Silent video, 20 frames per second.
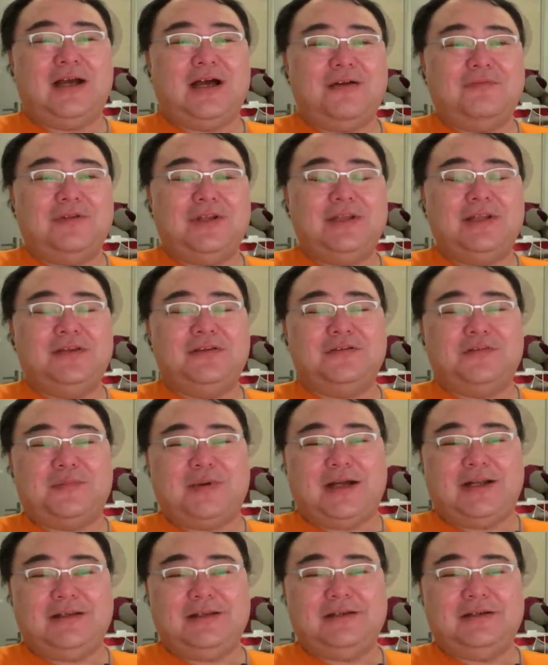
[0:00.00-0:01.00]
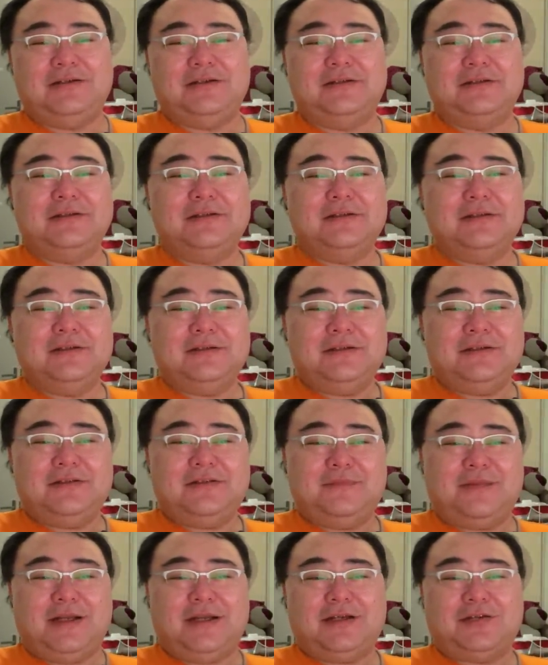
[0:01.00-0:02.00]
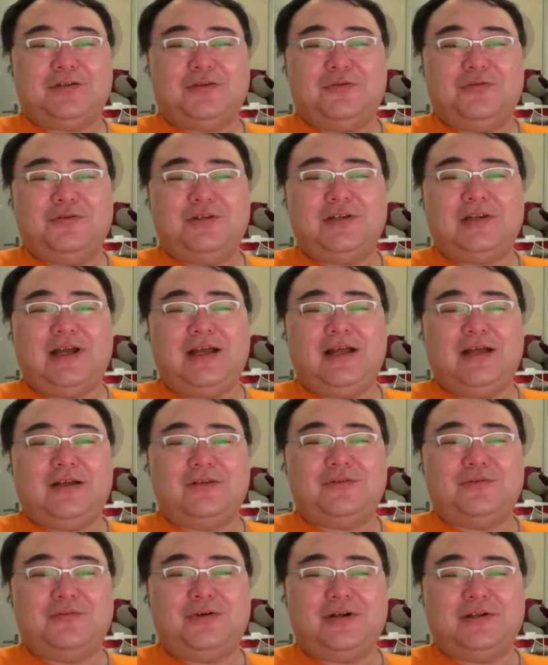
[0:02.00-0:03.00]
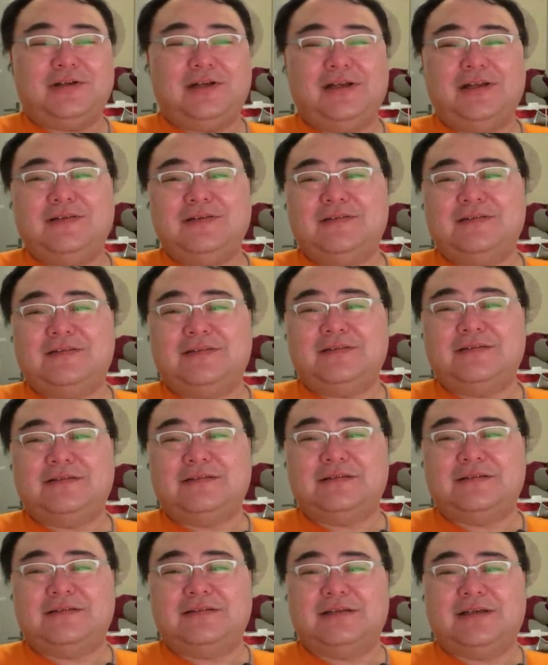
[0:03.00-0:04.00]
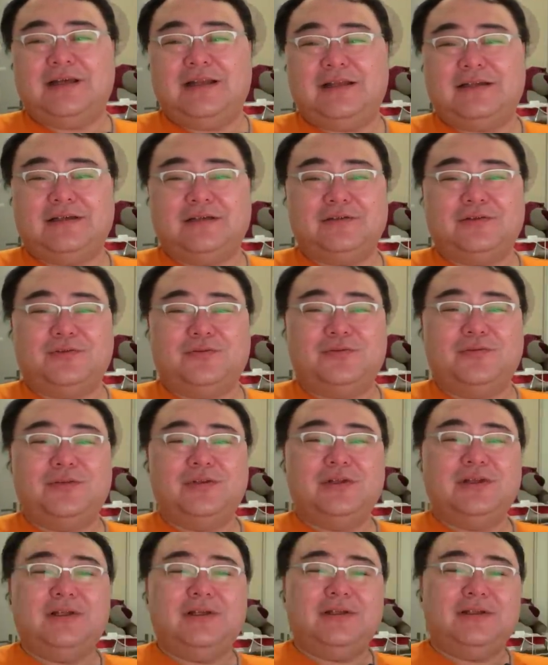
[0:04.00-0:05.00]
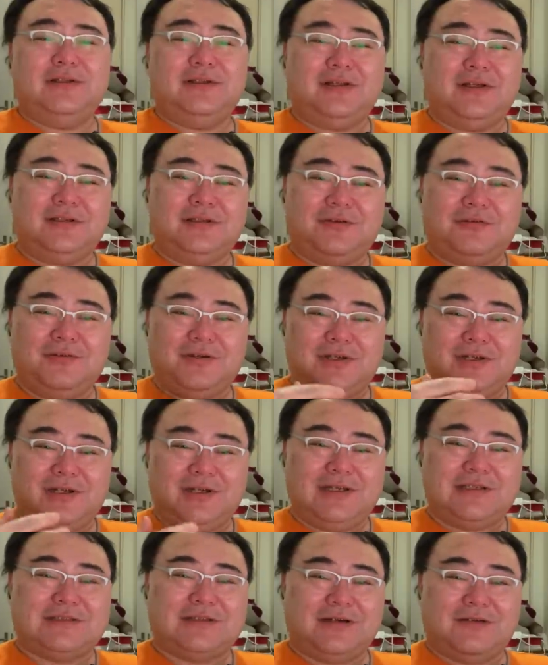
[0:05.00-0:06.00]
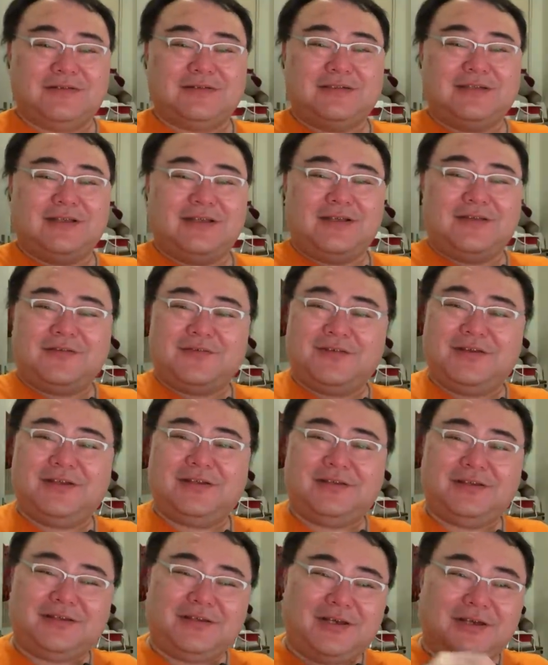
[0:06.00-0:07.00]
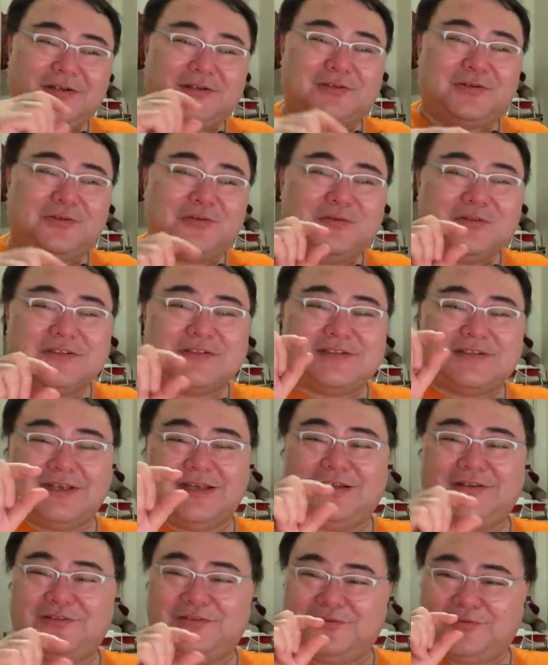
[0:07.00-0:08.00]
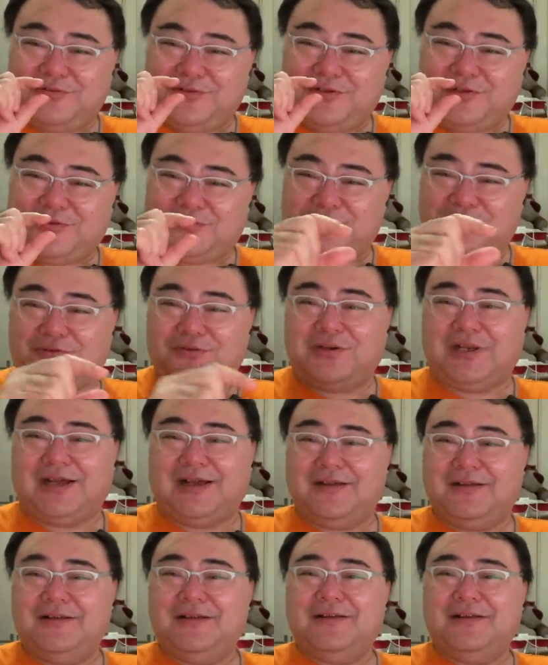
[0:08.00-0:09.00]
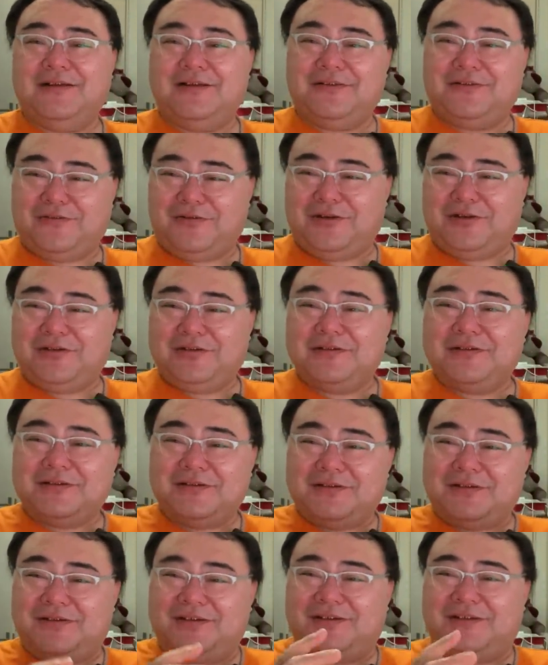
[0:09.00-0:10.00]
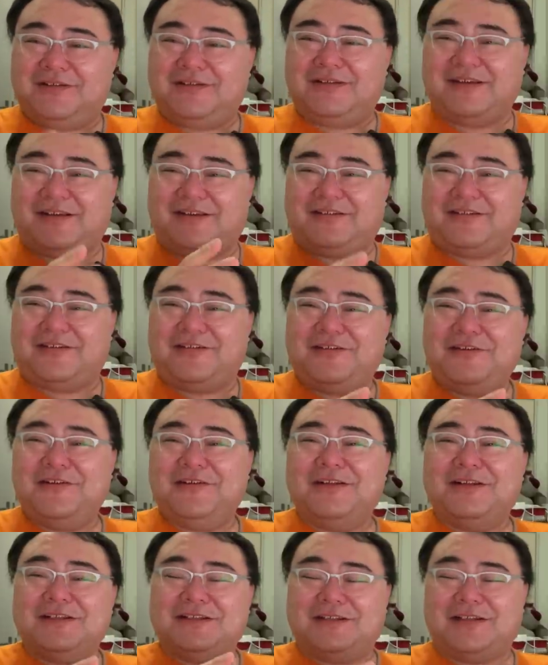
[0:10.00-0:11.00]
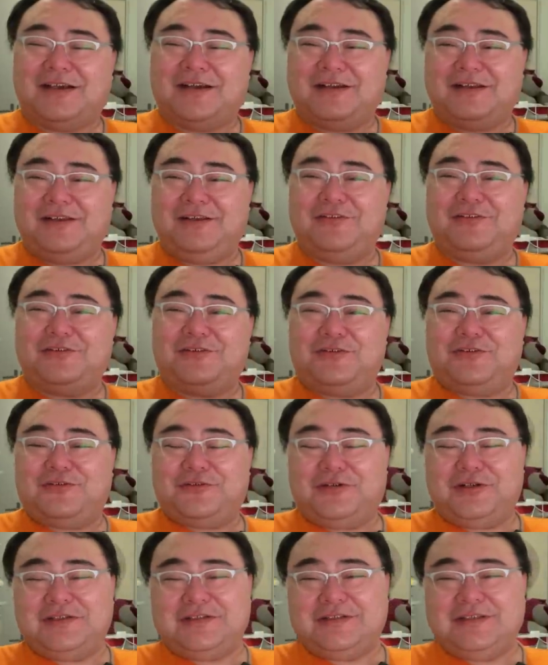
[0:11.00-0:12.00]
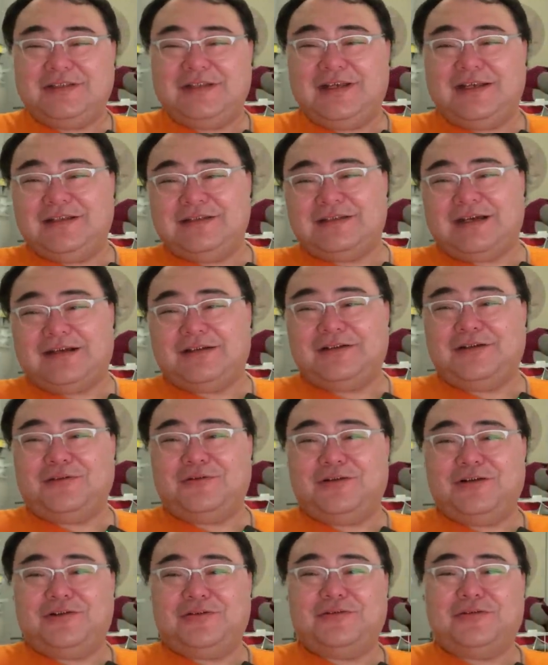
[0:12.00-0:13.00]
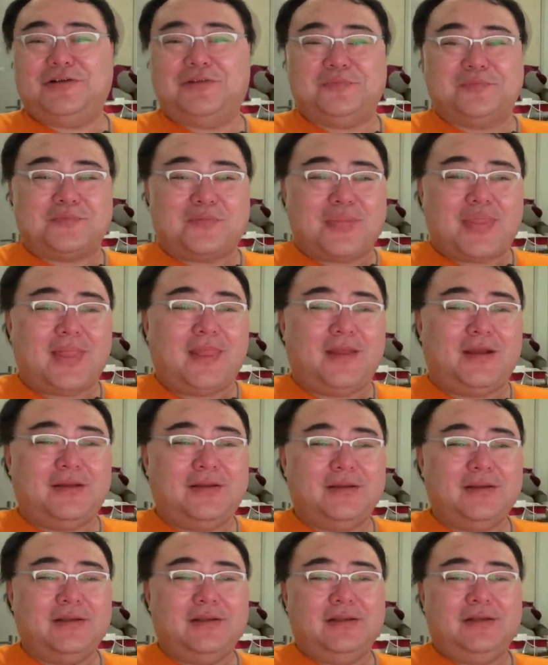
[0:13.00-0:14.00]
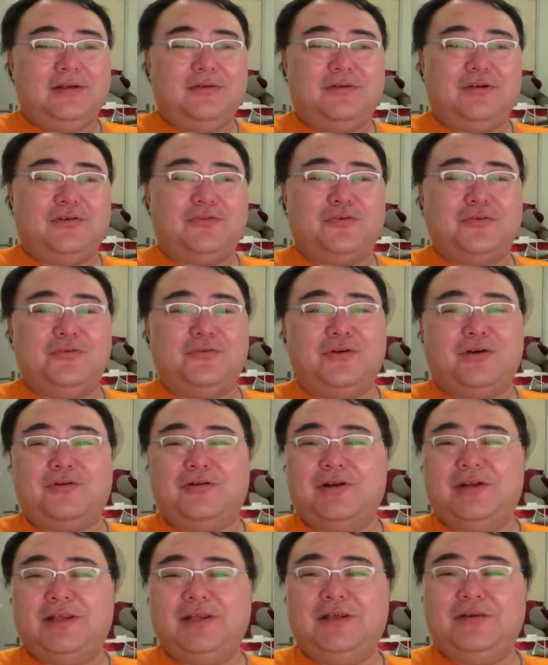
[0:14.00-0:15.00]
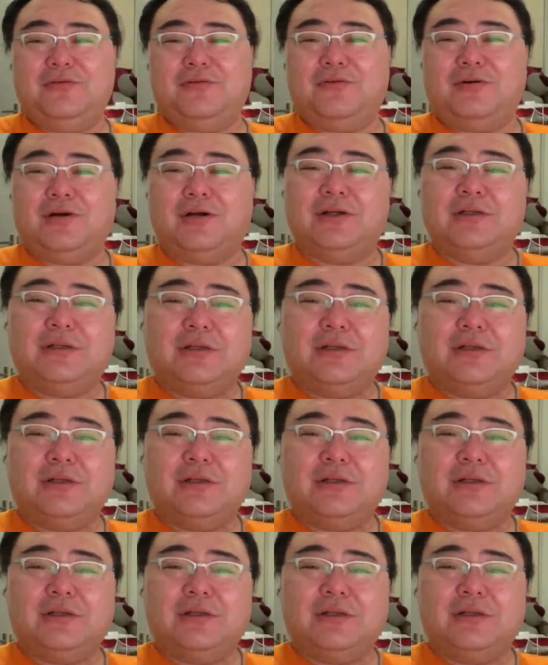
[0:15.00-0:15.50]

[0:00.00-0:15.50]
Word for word: 文帝就把这个铜山啊，铜矿山赐给了邓通，邓通可以造钱，所以邓通钱就流通了。就是说这个事儿等于就是说，今天假设或者说或者中国或者英国